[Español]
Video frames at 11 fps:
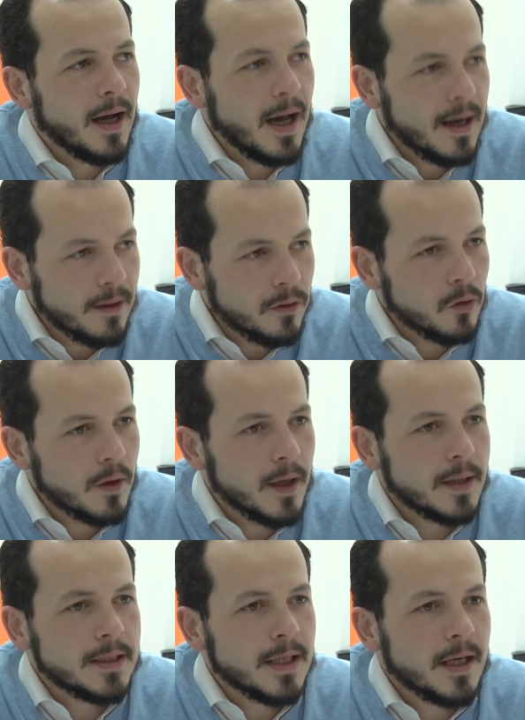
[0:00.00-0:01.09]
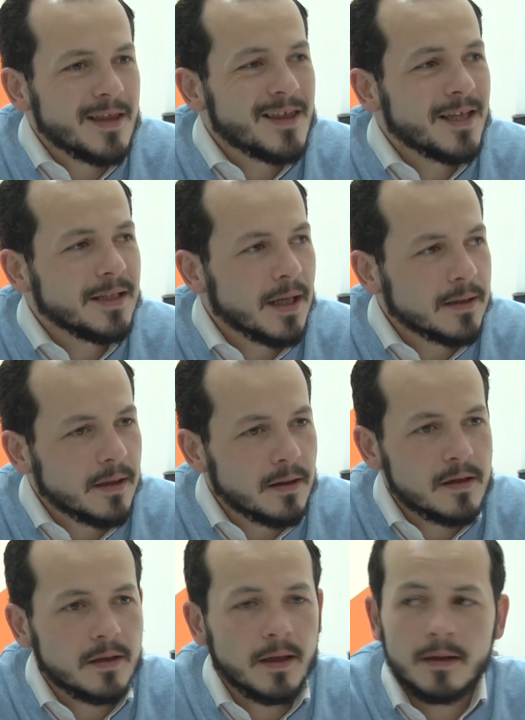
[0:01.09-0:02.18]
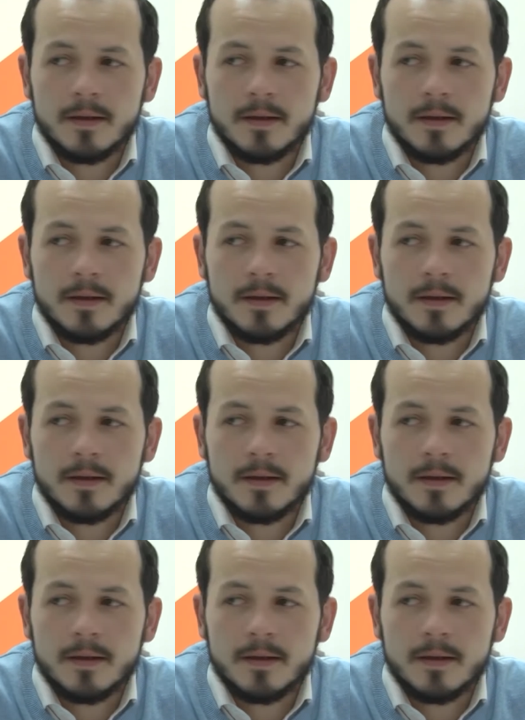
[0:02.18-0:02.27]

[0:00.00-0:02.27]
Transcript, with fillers: a la, ciudadanía sin la necesidad